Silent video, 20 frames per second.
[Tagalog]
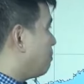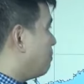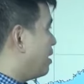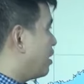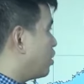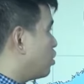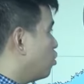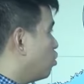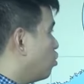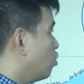
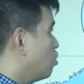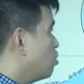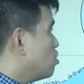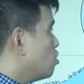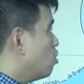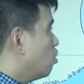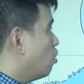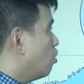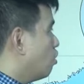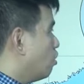bagyo
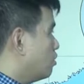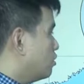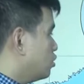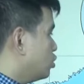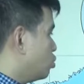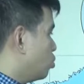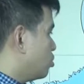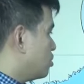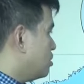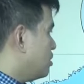on
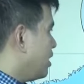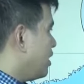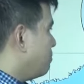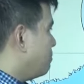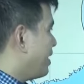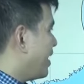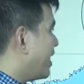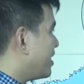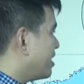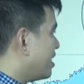Tuesday.
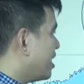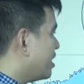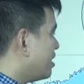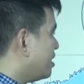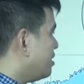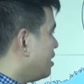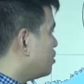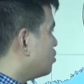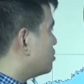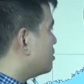Makikita natin
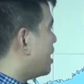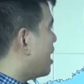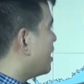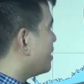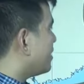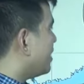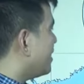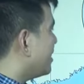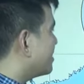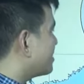dito sa
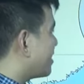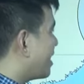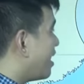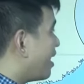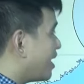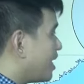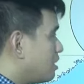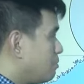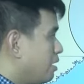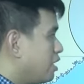ating
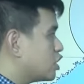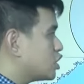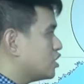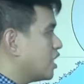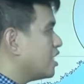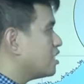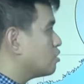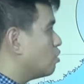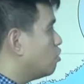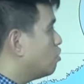track image
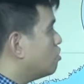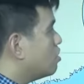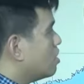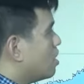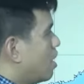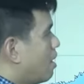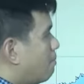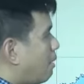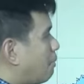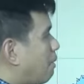na ito
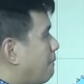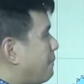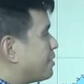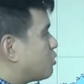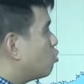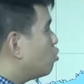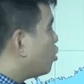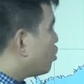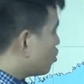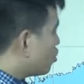Magpapatuloy